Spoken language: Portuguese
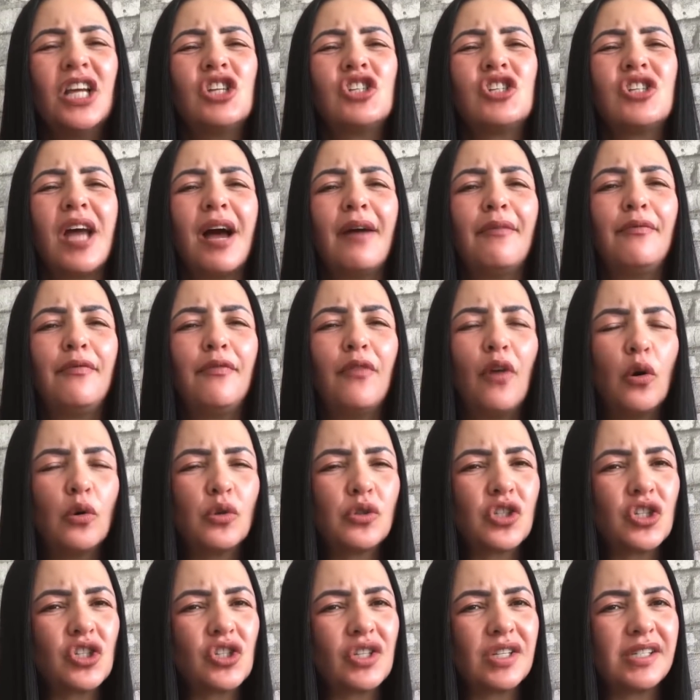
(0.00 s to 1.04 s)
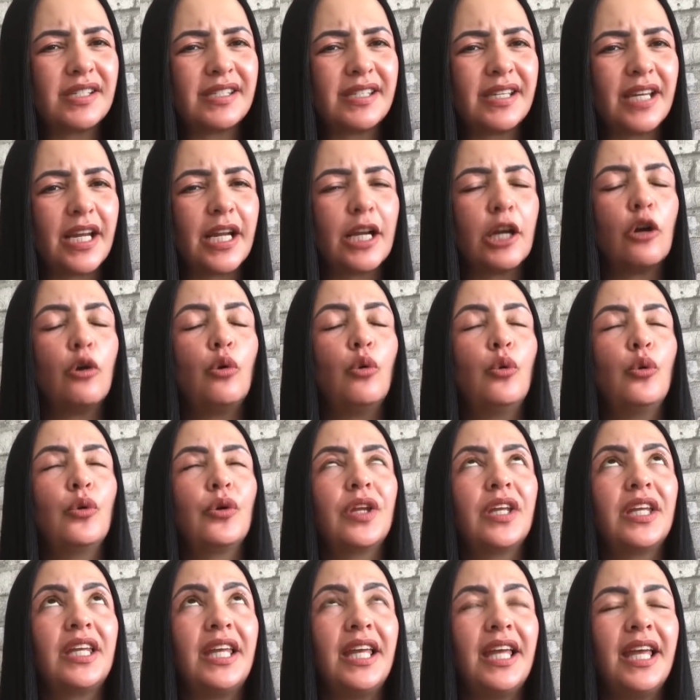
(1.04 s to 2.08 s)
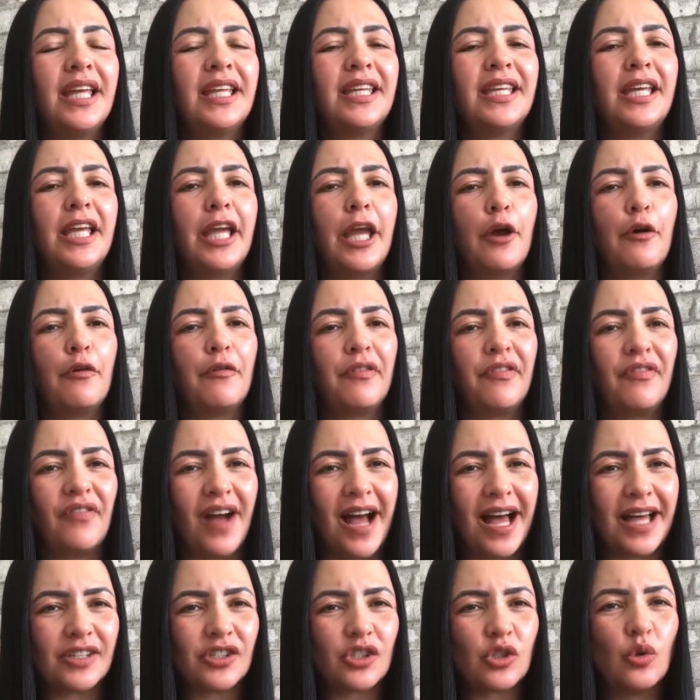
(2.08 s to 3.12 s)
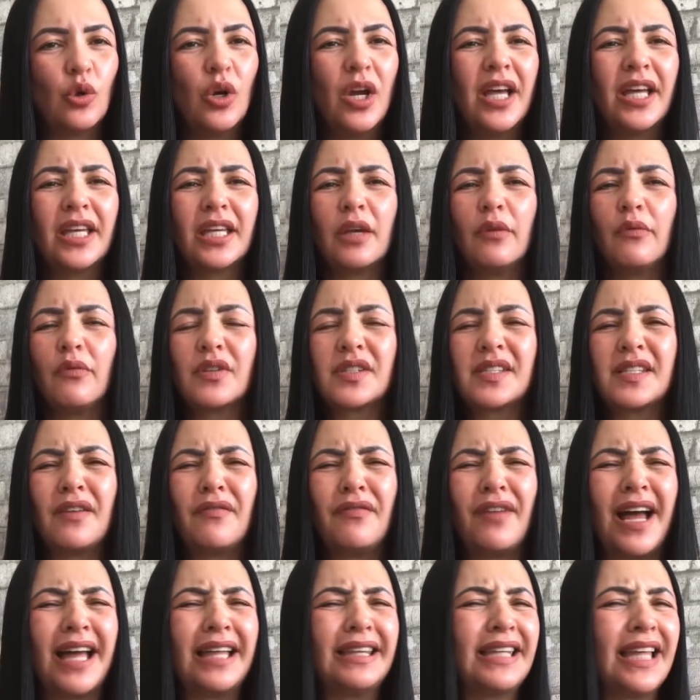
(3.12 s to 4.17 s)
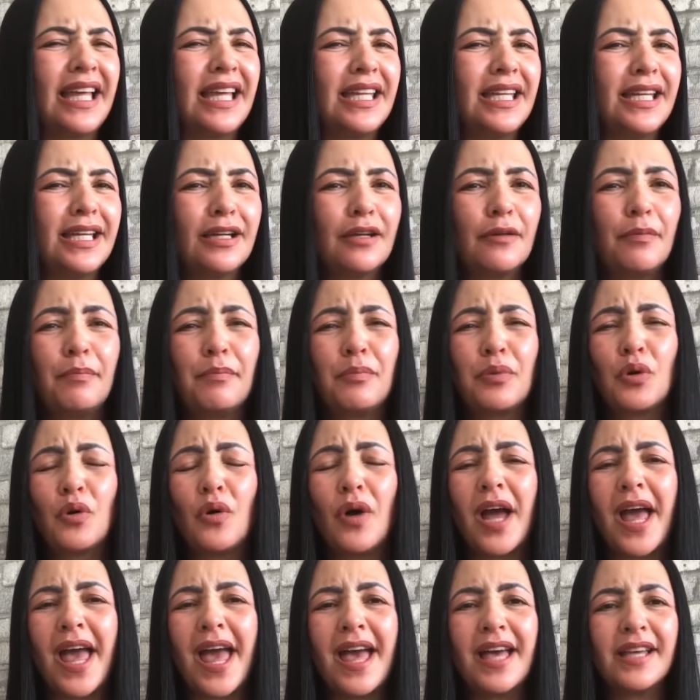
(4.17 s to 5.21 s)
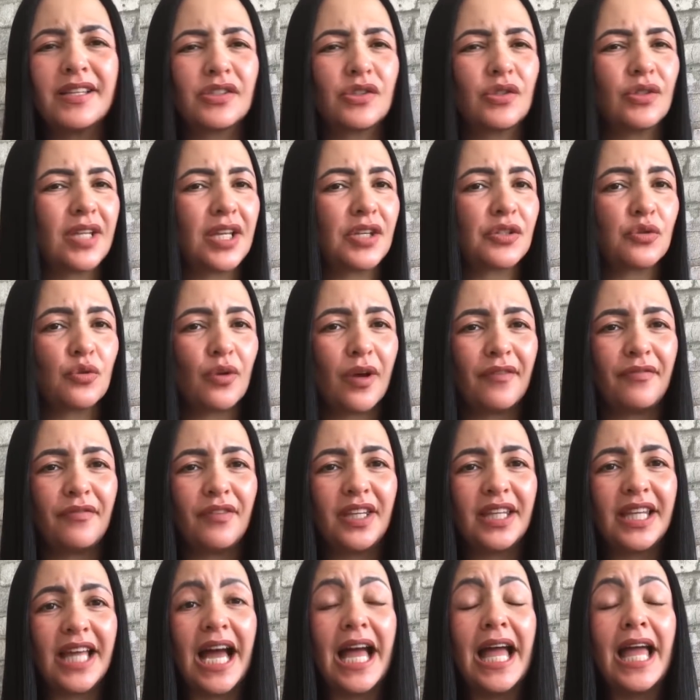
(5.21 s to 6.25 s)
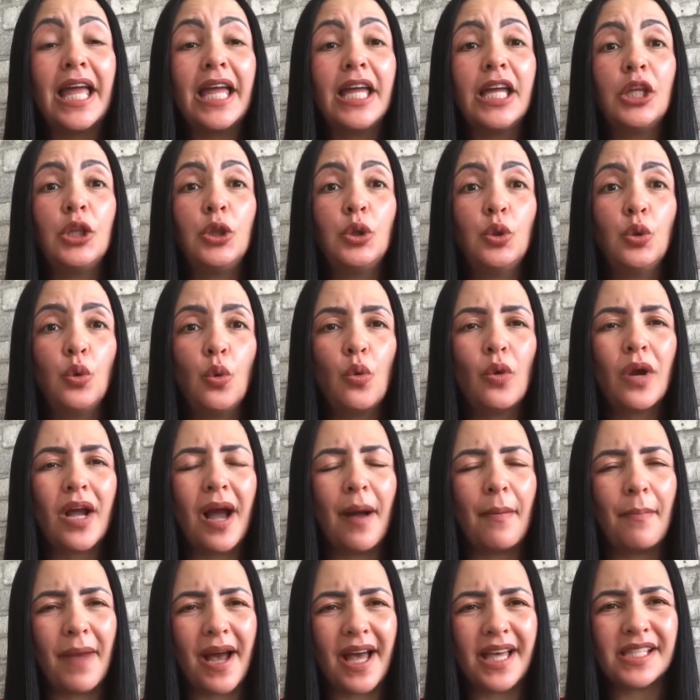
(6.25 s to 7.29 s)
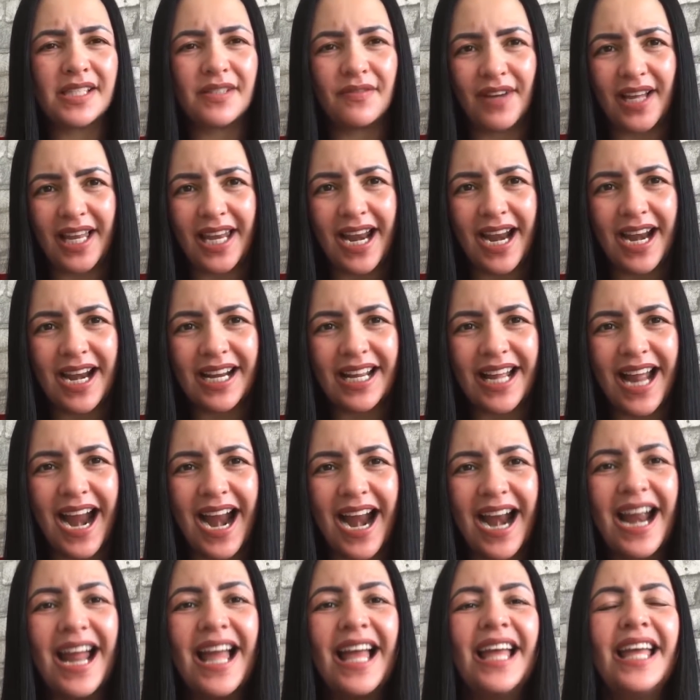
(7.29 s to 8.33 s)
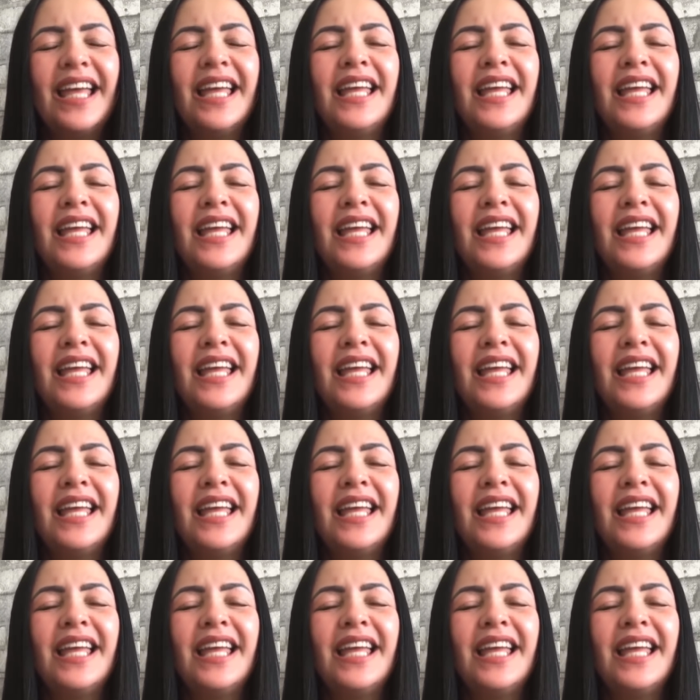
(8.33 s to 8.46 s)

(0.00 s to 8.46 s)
Já vou te dizer o que que eu faço que você vai aderir para o resto da sua vida e nunca mais vai largar